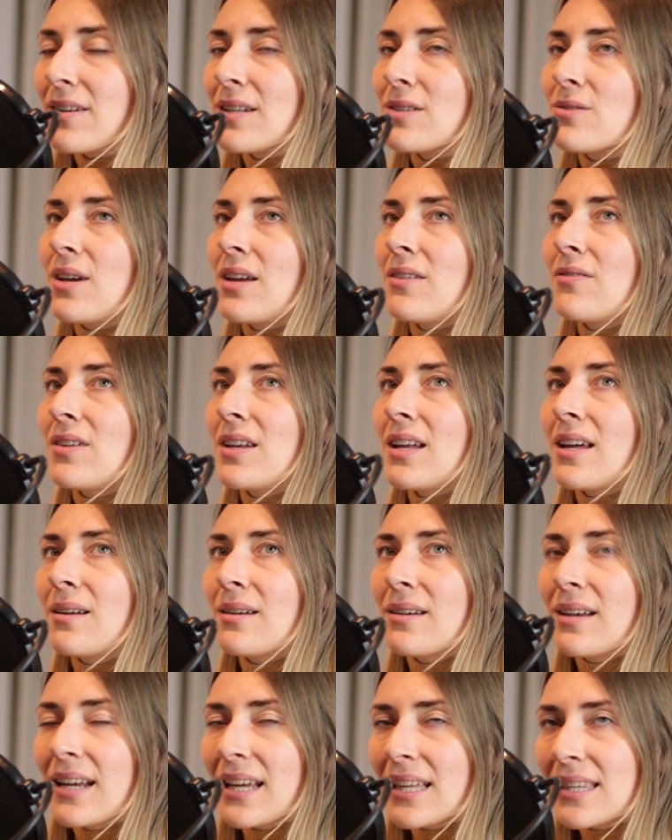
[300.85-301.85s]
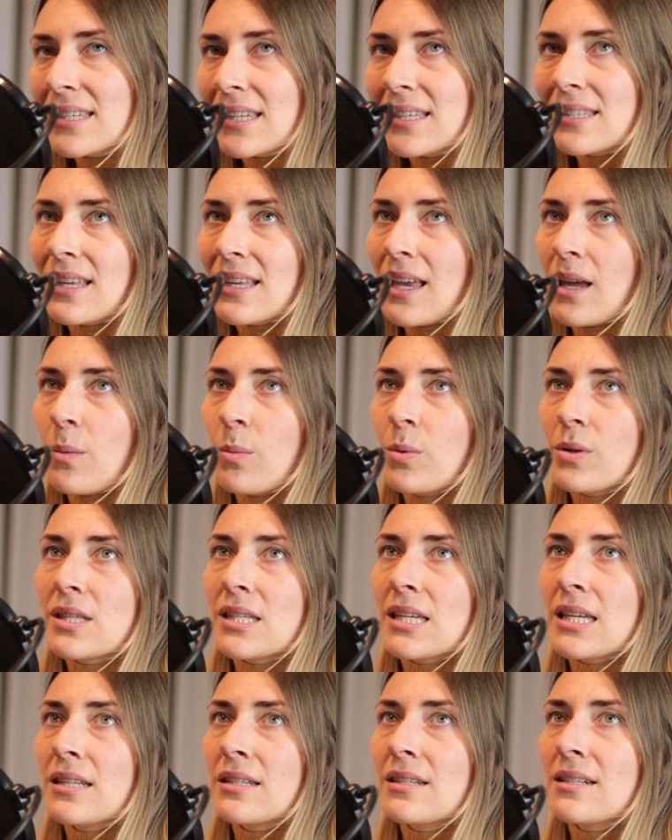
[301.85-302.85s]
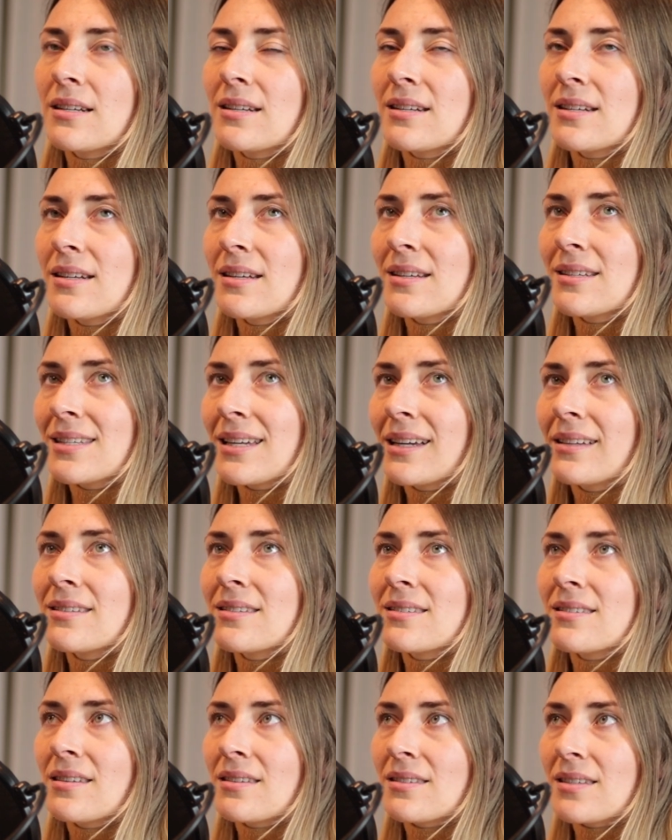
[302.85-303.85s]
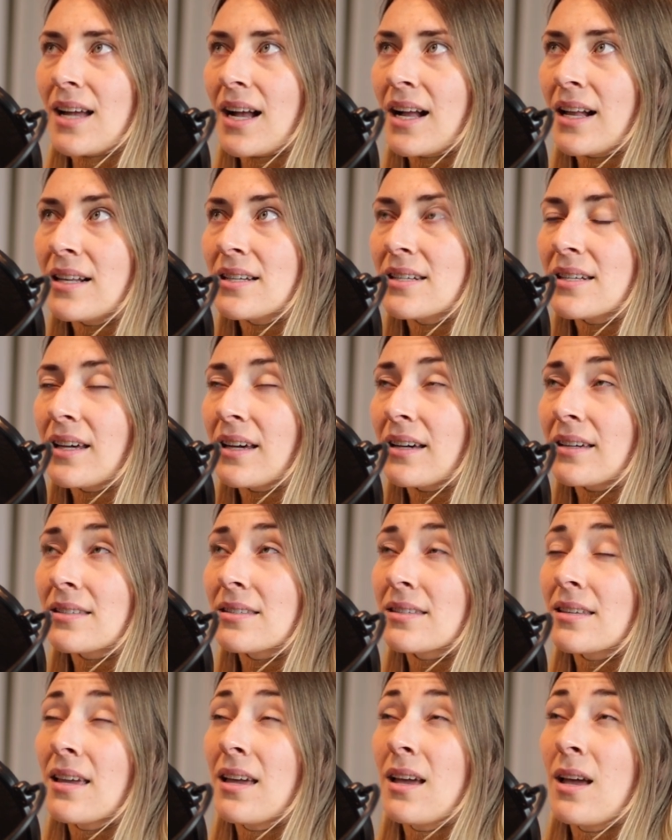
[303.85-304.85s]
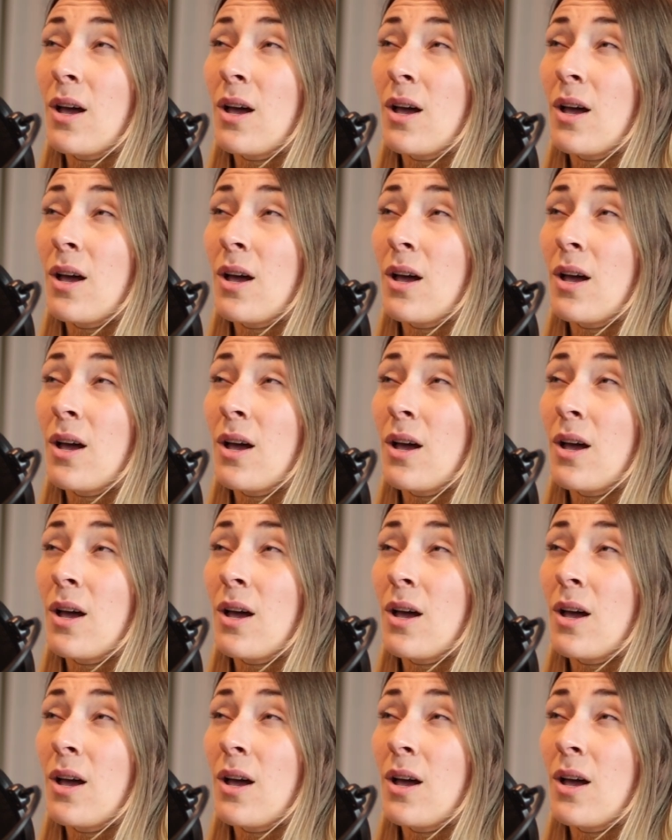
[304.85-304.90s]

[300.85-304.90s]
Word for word: Also entweder ein ganz, kleiner Prozentsatz des Alltags